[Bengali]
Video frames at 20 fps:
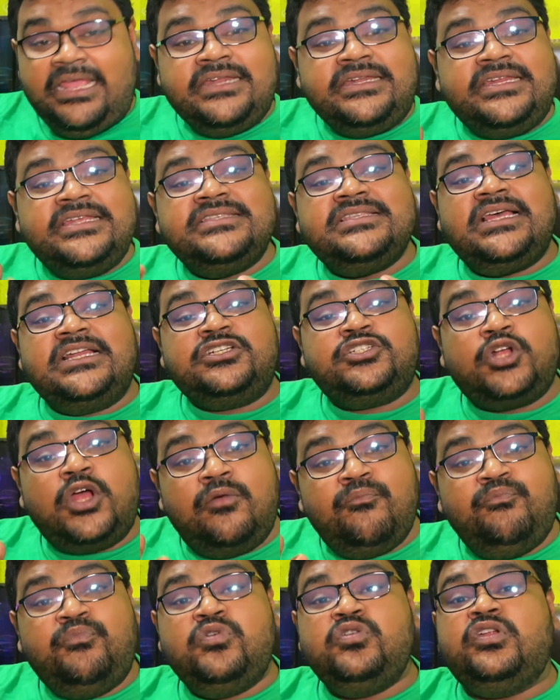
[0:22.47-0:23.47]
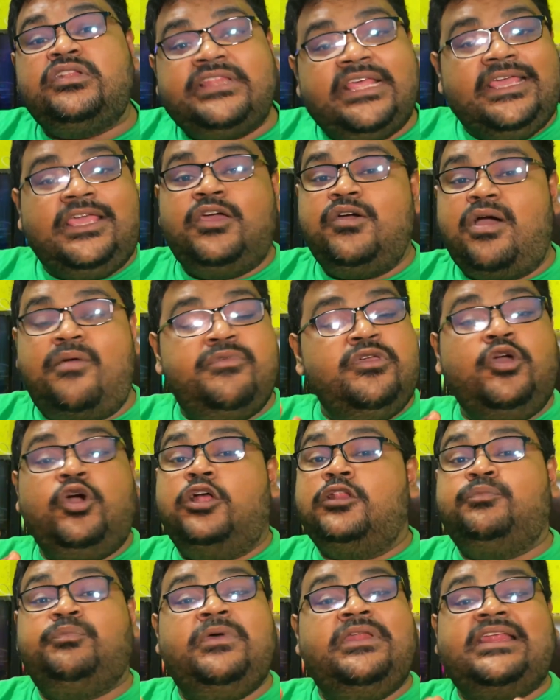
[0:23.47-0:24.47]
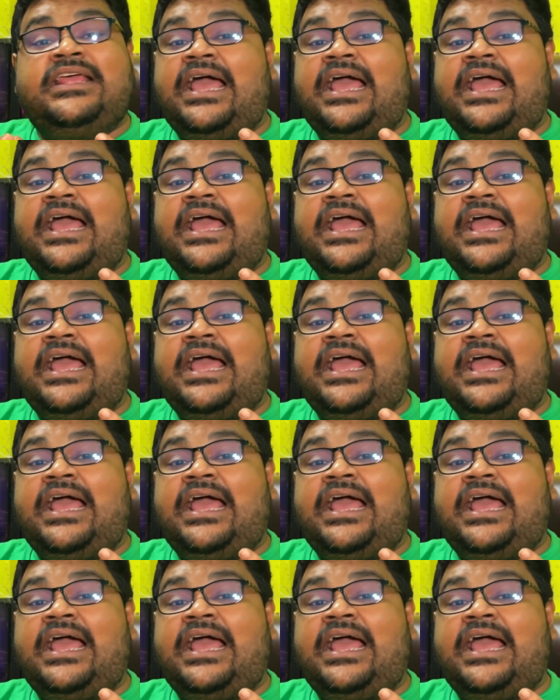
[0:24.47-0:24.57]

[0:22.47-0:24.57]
টিজার সম্পূর্ণ দেখেও আমি গল্পের